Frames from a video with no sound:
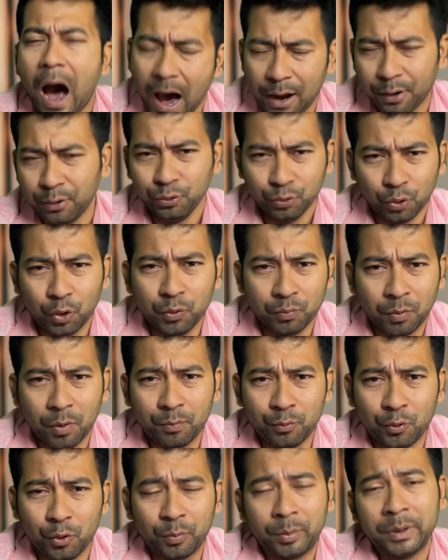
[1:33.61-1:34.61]
আনন্দ অনুভব
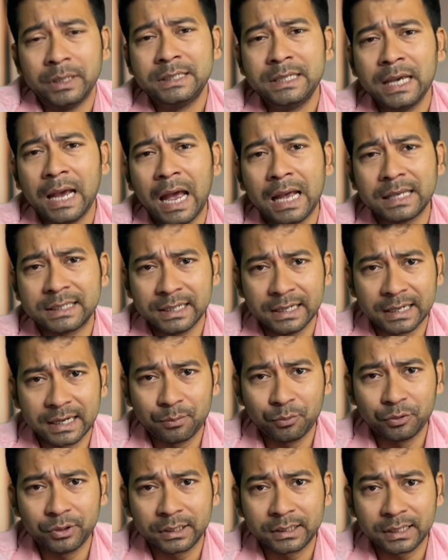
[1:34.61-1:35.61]
করবে যে হ্যাঁ
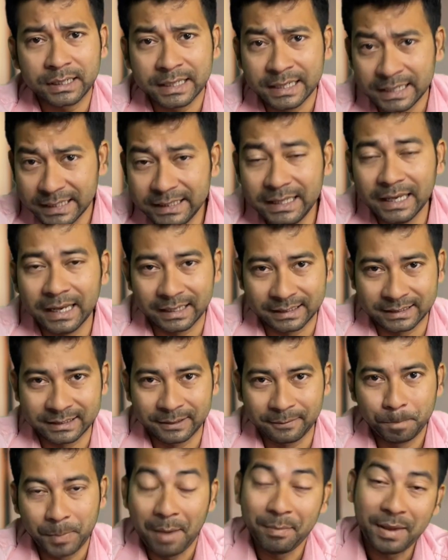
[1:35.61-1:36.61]
ছেলেটার মধ্যে একটা খিদে আছে
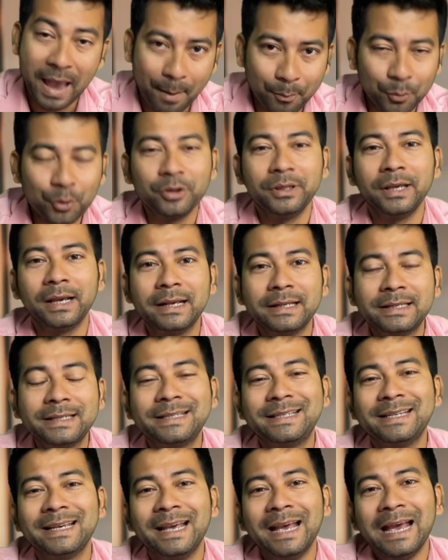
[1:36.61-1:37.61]
আমি এমনও দেখেছি
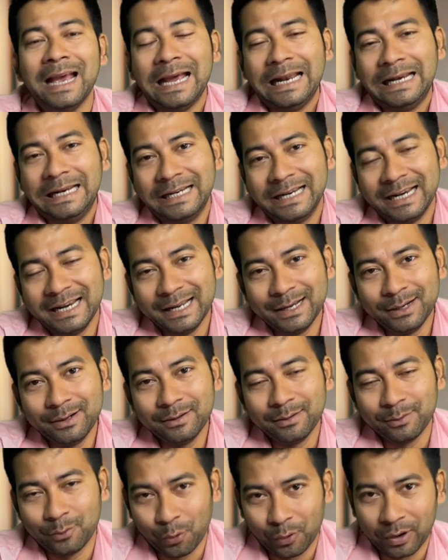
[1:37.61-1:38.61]
যে ডিটেলিং
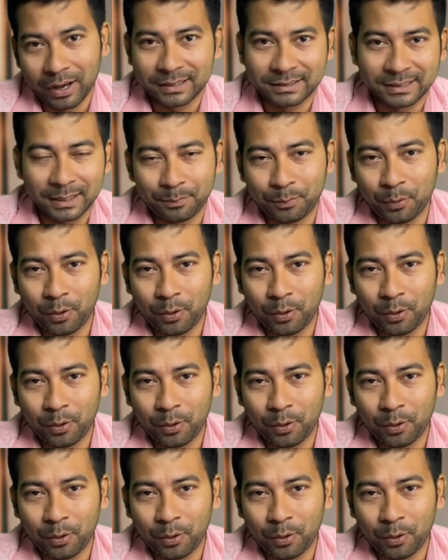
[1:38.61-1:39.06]
করে আসার